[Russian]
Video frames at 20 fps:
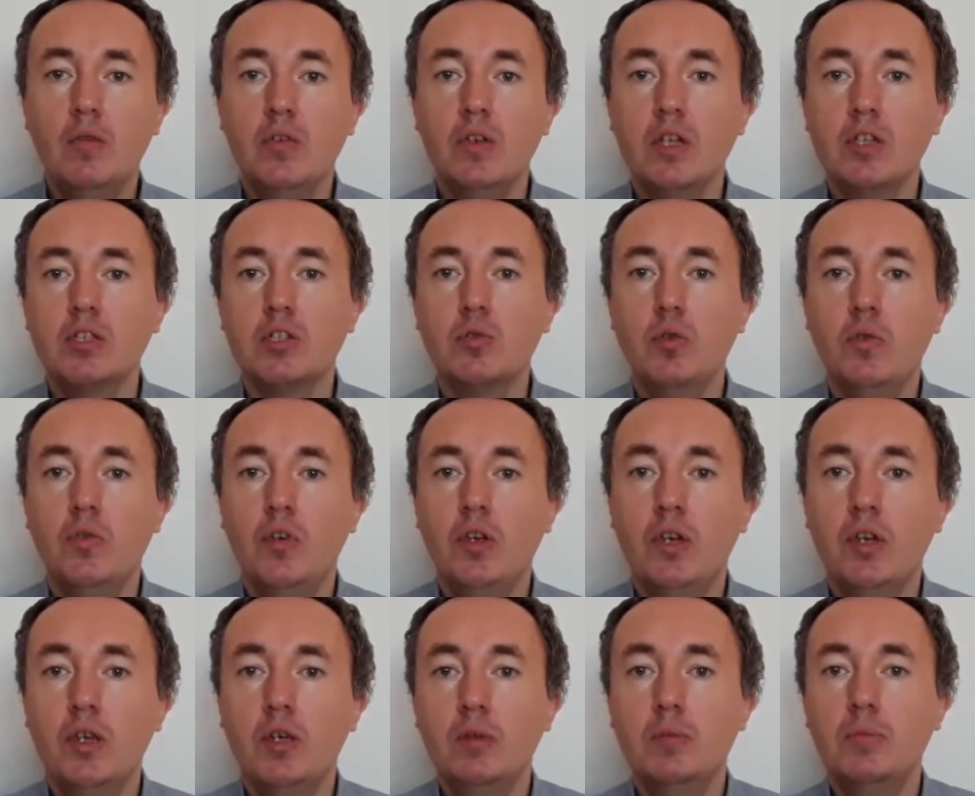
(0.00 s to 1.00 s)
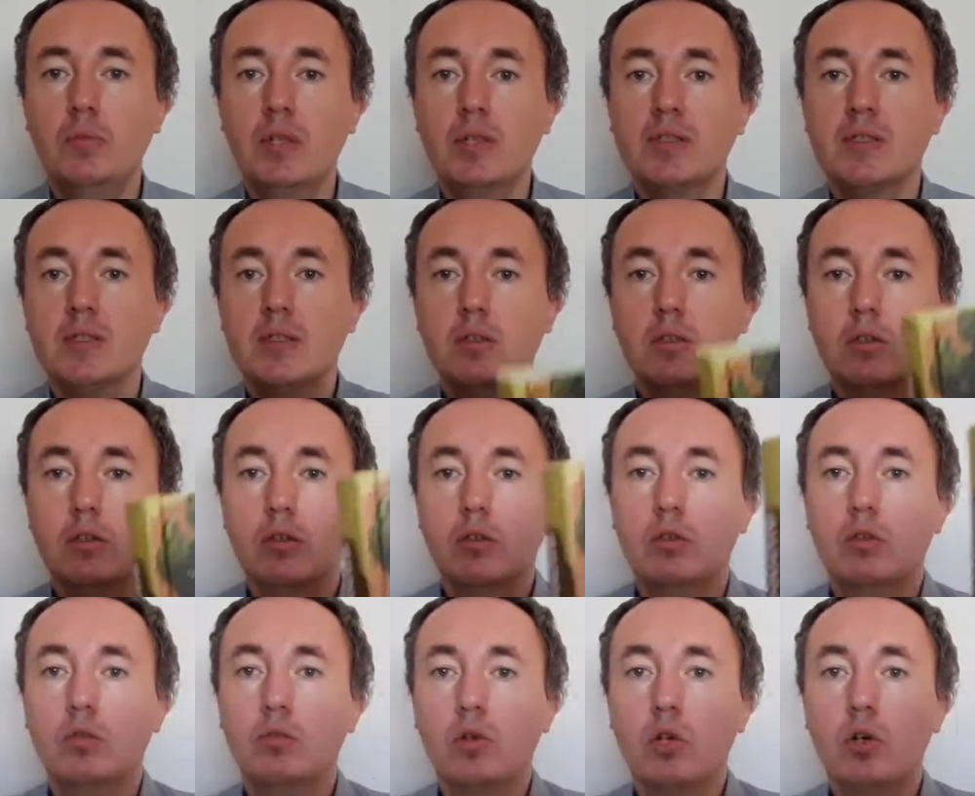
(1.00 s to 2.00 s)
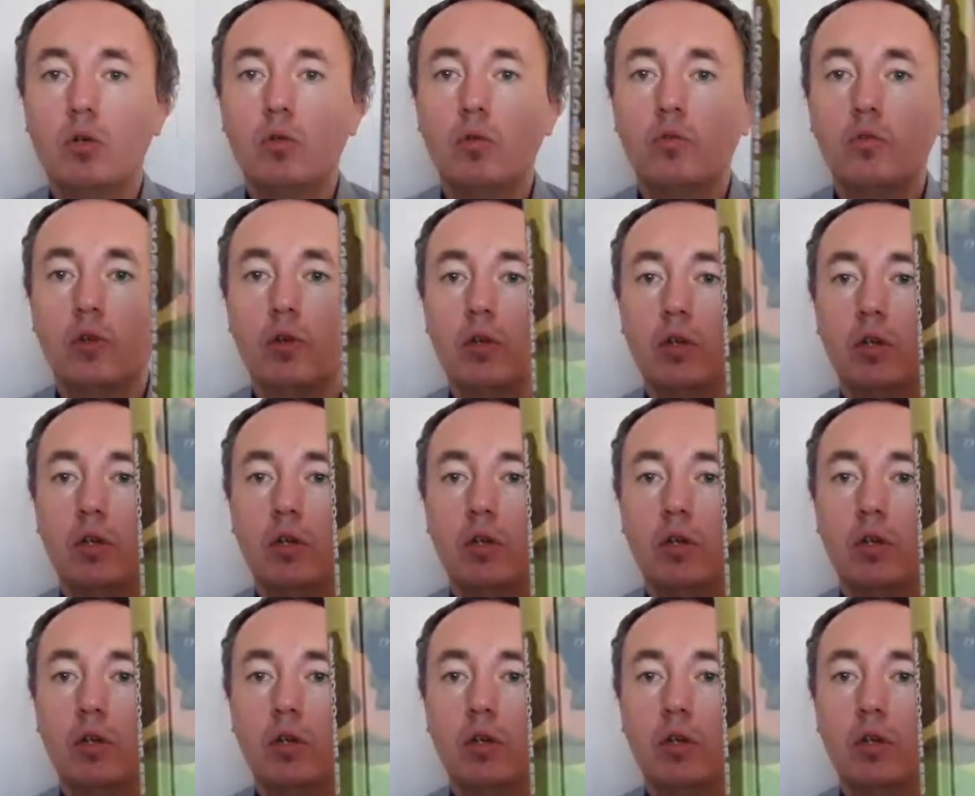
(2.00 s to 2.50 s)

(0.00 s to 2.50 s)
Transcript: «Философия без дураков».